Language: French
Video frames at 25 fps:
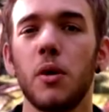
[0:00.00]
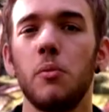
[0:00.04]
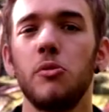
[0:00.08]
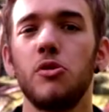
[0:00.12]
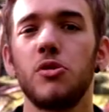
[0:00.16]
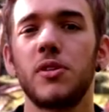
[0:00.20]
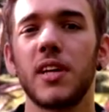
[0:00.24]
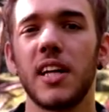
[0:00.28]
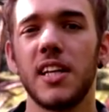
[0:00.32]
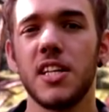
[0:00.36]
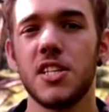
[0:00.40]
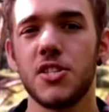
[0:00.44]
comme
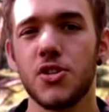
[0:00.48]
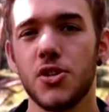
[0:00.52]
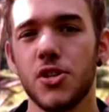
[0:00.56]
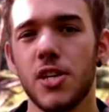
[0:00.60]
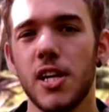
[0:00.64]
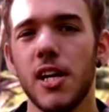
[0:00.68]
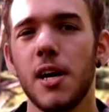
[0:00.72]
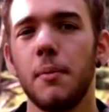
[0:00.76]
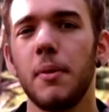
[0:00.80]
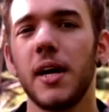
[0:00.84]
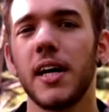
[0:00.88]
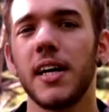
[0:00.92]
du
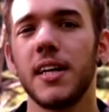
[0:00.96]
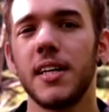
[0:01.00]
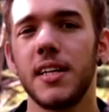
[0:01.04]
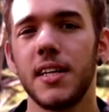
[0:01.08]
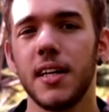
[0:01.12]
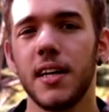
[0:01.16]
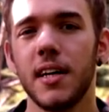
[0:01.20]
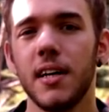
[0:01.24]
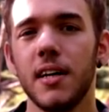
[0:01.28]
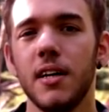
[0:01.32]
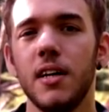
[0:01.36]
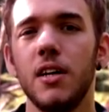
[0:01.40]
traditionnel
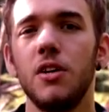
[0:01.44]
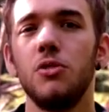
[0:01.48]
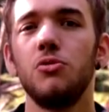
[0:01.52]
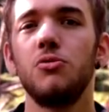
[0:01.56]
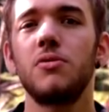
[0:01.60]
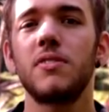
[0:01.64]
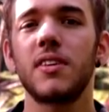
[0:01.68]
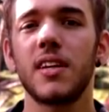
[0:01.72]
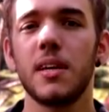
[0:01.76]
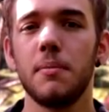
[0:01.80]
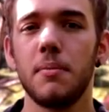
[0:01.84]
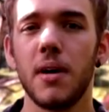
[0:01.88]
américain,
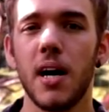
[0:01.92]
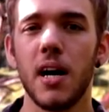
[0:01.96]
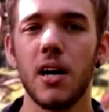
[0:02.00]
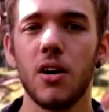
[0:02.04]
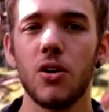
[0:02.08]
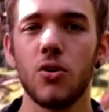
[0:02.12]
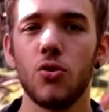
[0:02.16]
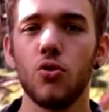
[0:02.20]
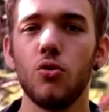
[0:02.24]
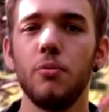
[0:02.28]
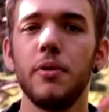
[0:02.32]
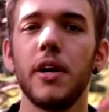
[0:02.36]
du tribal
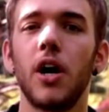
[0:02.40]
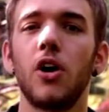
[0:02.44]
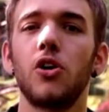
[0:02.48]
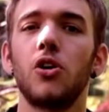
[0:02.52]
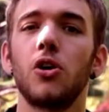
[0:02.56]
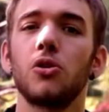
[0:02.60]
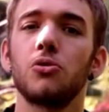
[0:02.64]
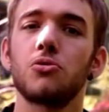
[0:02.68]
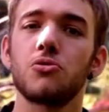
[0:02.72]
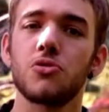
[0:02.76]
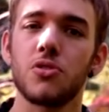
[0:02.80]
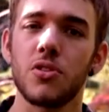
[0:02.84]
ou bien
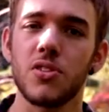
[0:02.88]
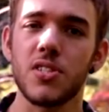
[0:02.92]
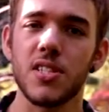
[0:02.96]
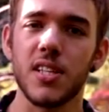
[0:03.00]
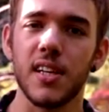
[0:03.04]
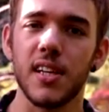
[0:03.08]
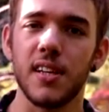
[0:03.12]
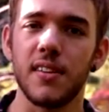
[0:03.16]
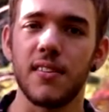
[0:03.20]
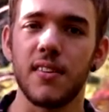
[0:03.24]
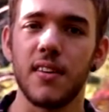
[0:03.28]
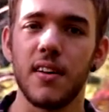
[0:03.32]
encore du
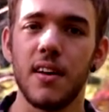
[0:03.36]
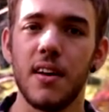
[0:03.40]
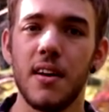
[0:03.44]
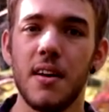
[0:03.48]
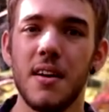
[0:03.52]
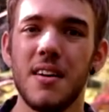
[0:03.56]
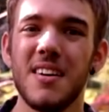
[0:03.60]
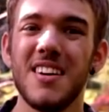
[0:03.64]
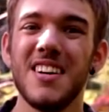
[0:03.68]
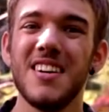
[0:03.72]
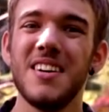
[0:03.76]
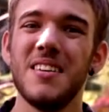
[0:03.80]
sanskrit.
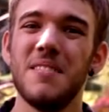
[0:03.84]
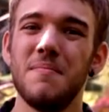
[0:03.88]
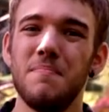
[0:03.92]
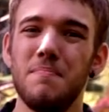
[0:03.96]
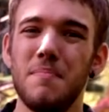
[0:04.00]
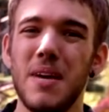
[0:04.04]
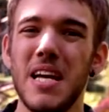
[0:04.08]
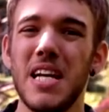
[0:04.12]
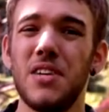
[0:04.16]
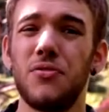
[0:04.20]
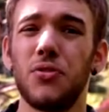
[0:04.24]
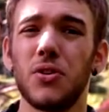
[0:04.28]

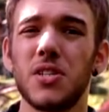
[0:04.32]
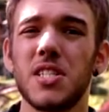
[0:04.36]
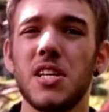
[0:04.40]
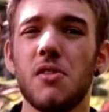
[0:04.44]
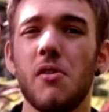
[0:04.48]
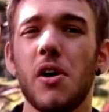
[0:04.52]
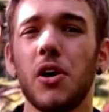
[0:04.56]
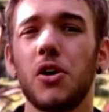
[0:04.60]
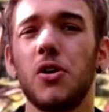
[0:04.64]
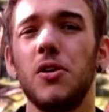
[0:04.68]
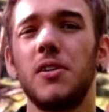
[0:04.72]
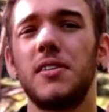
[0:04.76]
Mais il faut
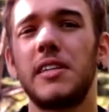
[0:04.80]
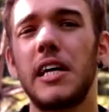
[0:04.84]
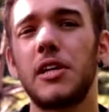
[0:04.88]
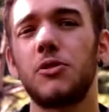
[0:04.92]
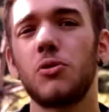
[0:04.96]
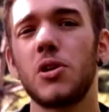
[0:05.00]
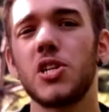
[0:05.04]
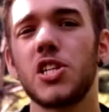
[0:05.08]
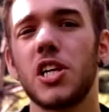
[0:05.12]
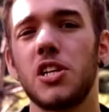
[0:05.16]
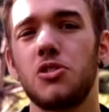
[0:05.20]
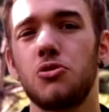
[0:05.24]
savoir que le
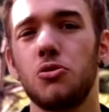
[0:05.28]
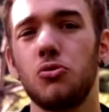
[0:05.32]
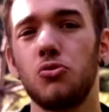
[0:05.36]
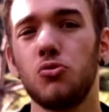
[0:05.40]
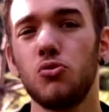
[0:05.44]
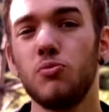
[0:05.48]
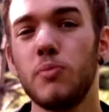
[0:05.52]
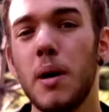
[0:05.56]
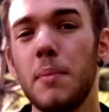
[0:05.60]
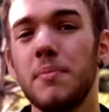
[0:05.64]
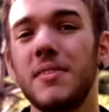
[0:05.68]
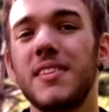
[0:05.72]
tatouage reste
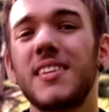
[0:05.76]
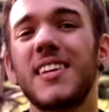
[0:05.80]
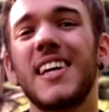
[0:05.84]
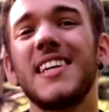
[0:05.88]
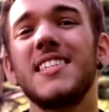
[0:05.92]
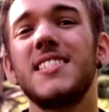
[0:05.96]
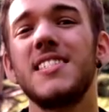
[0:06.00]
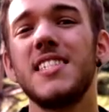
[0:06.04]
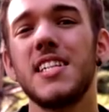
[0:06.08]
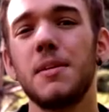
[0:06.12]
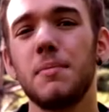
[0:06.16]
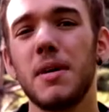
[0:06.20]
tout de même
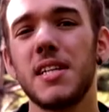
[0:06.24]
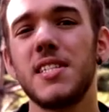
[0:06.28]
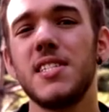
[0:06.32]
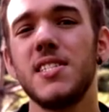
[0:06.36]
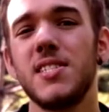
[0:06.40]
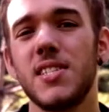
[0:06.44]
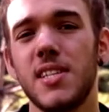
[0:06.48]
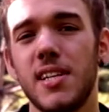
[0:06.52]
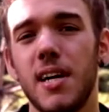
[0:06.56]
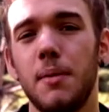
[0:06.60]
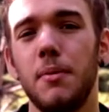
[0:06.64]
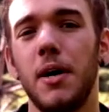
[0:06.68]
très
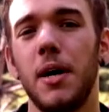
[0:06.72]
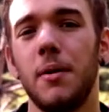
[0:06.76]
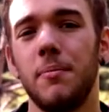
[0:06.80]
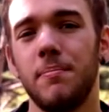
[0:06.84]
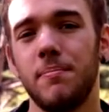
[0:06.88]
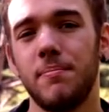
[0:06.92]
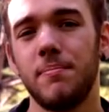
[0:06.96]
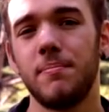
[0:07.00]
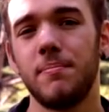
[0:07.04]
stigmatisé là-bas.